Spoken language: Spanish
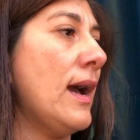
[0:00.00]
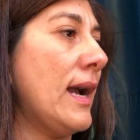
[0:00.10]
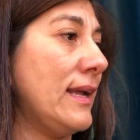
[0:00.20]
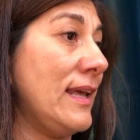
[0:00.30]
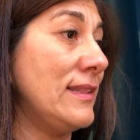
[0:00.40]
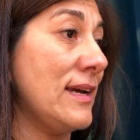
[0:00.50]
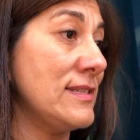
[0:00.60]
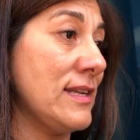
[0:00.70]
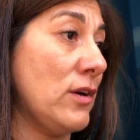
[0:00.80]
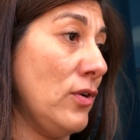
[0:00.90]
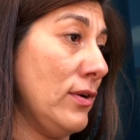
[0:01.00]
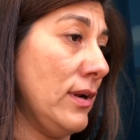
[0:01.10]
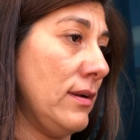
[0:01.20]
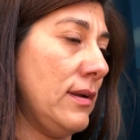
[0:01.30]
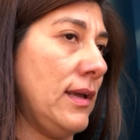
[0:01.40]
acreditarse
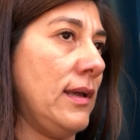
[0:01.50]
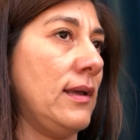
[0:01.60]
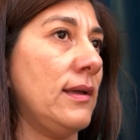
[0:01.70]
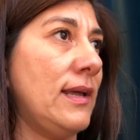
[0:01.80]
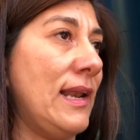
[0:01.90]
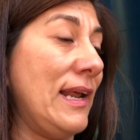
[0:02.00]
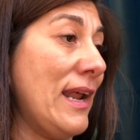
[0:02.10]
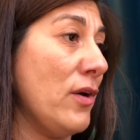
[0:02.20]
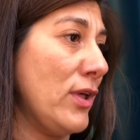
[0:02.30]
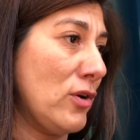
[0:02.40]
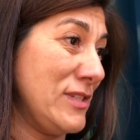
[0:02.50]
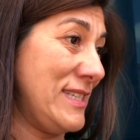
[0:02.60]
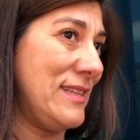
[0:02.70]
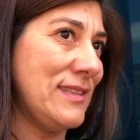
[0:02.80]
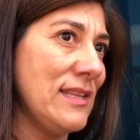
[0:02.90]
con eh, el grado de
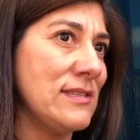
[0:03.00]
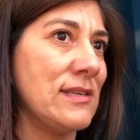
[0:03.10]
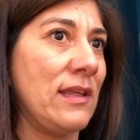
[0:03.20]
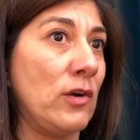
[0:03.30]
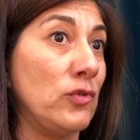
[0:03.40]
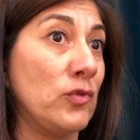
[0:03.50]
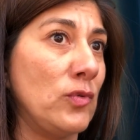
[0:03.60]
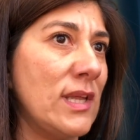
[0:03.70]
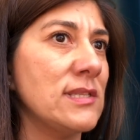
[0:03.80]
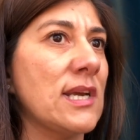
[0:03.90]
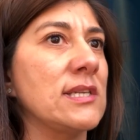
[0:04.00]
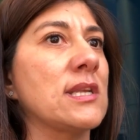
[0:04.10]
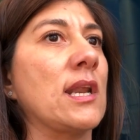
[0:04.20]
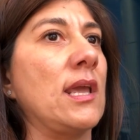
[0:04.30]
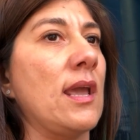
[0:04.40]
consistencia, de contundencia que
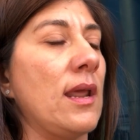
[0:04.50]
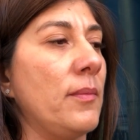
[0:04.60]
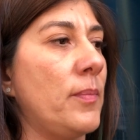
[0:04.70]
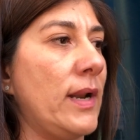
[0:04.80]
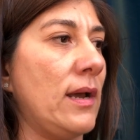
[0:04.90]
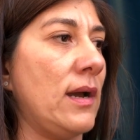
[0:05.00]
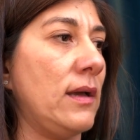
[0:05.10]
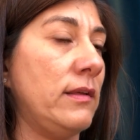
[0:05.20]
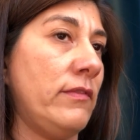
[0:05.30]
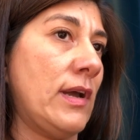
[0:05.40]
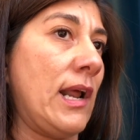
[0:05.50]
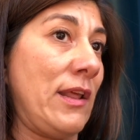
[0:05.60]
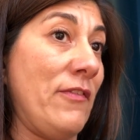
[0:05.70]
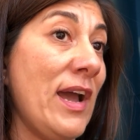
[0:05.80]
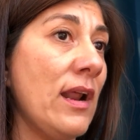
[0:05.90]
se requiere para
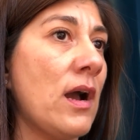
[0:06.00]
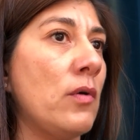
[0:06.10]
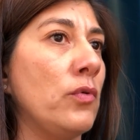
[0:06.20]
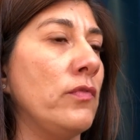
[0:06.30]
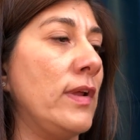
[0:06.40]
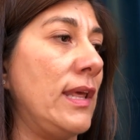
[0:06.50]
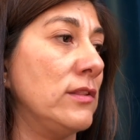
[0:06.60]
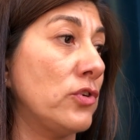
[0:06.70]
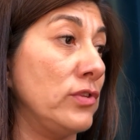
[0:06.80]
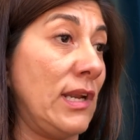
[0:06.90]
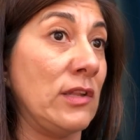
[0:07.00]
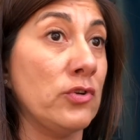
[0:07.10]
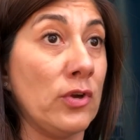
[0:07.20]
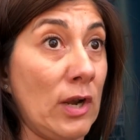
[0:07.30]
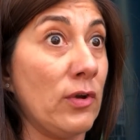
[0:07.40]
arribar a un veredicto
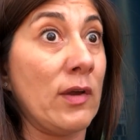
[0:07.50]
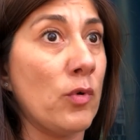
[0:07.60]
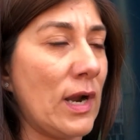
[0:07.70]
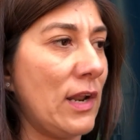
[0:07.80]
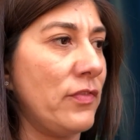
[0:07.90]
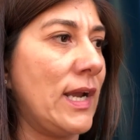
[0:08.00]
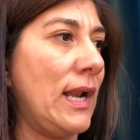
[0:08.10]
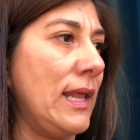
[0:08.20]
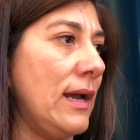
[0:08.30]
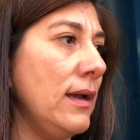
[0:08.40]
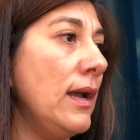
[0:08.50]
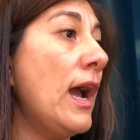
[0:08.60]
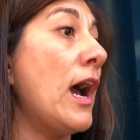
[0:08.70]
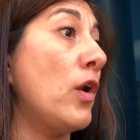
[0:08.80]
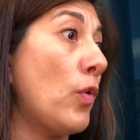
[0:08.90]
condenatorio, que es lo que busca la Fiscalía,
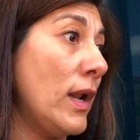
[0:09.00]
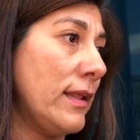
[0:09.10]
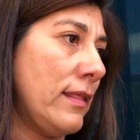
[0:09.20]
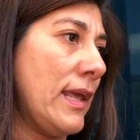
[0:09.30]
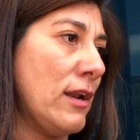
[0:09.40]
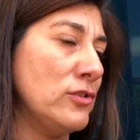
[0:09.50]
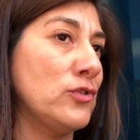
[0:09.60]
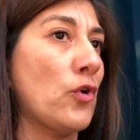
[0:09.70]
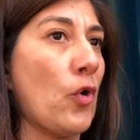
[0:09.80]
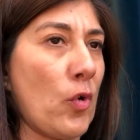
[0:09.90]
a lo cual desde ya nosotros nos